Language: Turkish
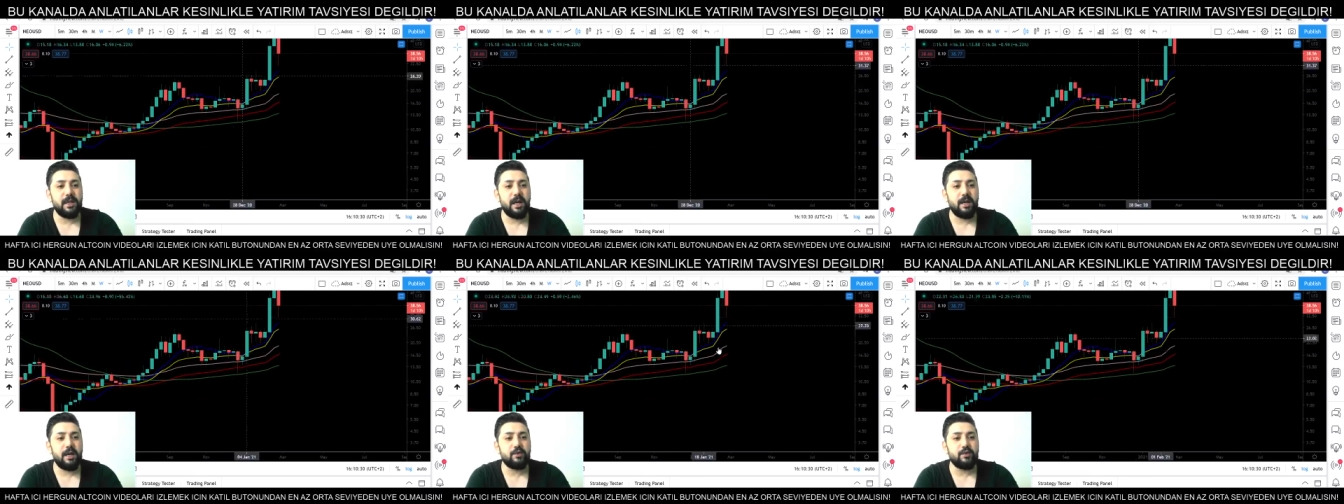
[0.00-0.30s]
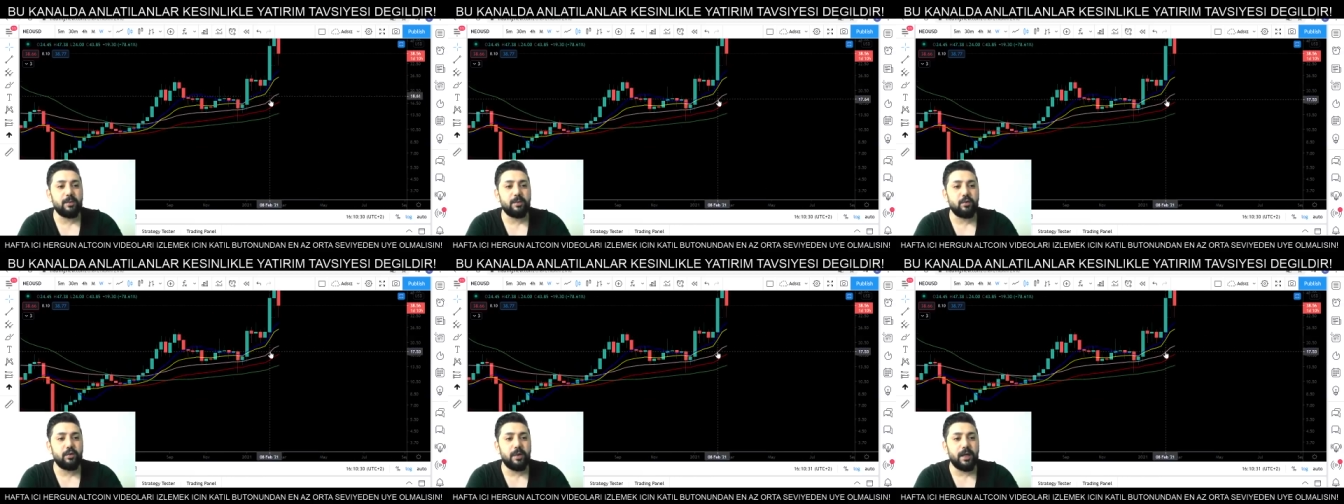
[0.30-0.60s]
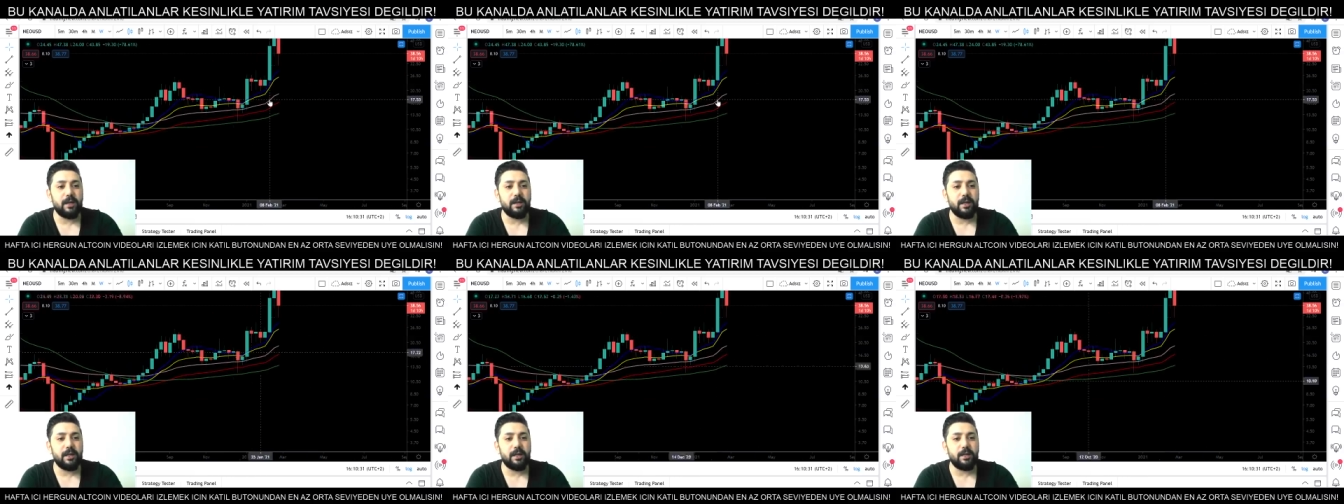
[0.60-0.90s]
Daha önce
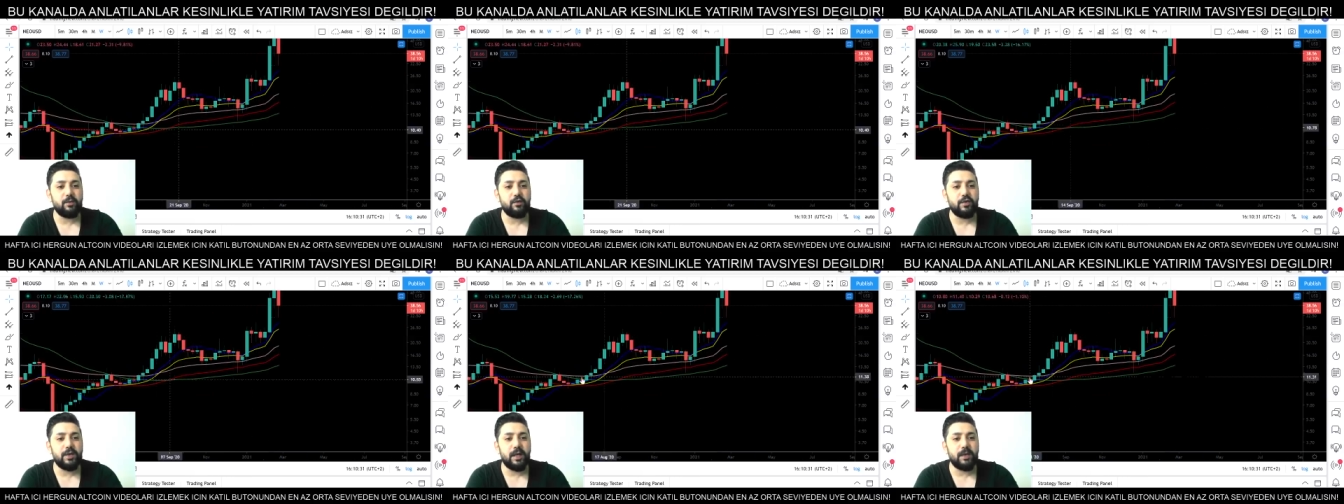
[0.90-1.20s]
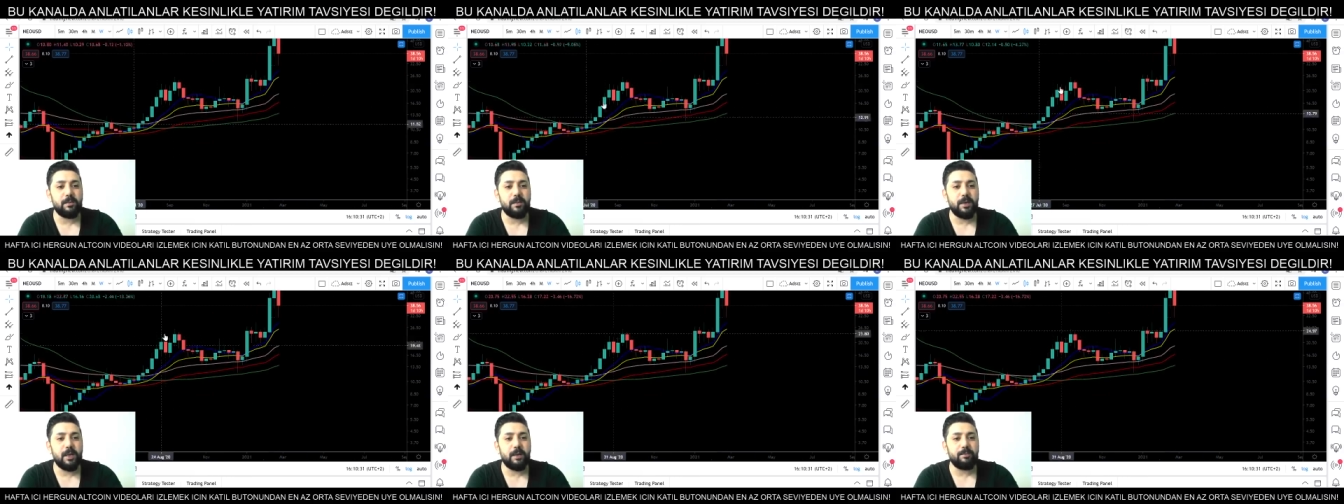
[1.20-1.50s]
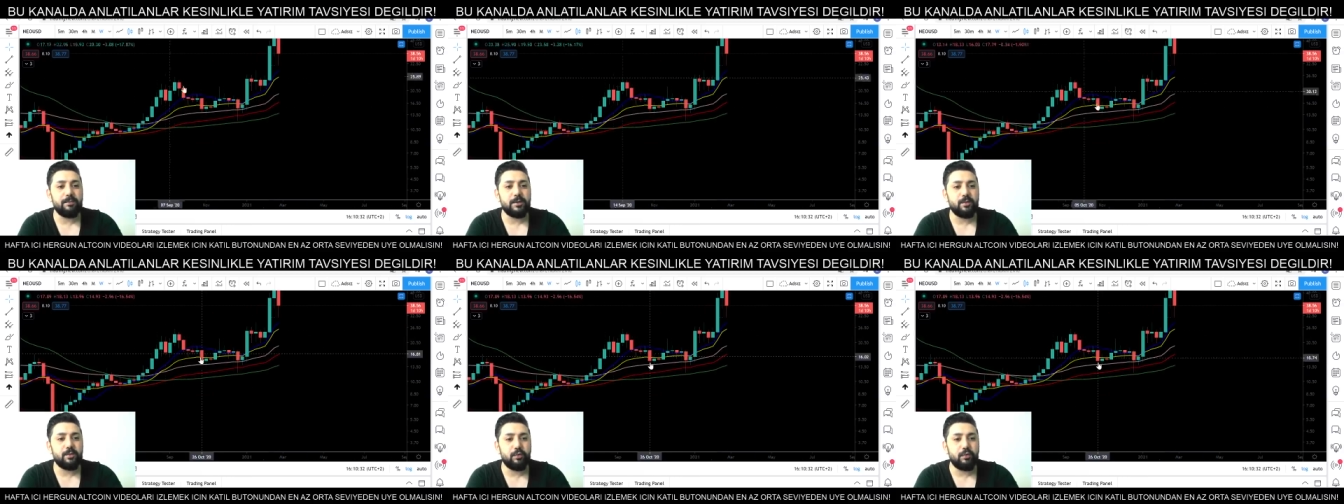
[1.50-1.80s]
buralarda da düzeltme
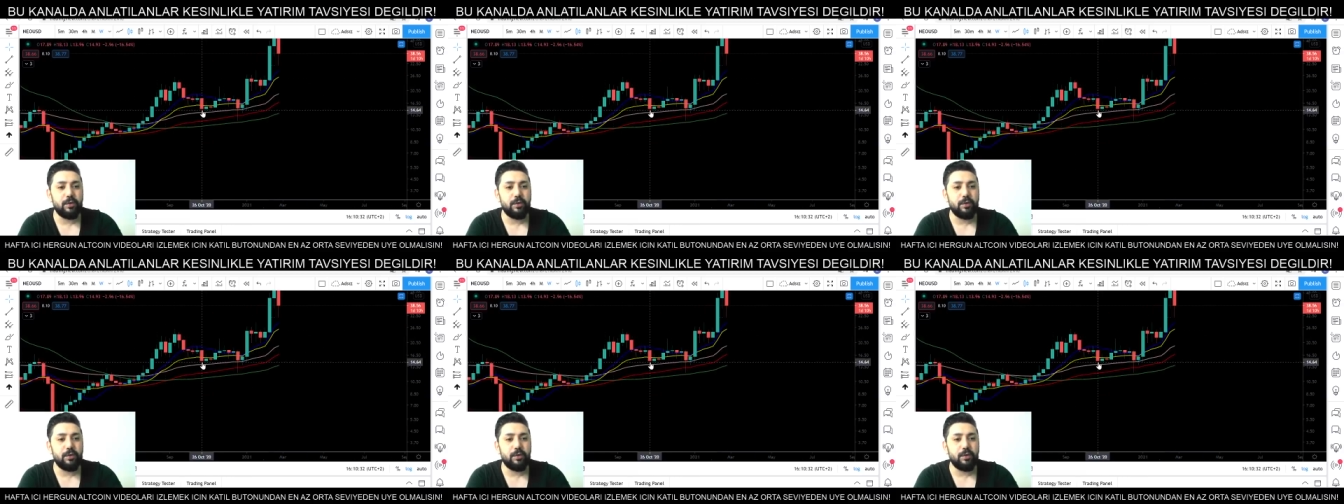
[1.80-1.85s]
yapmış.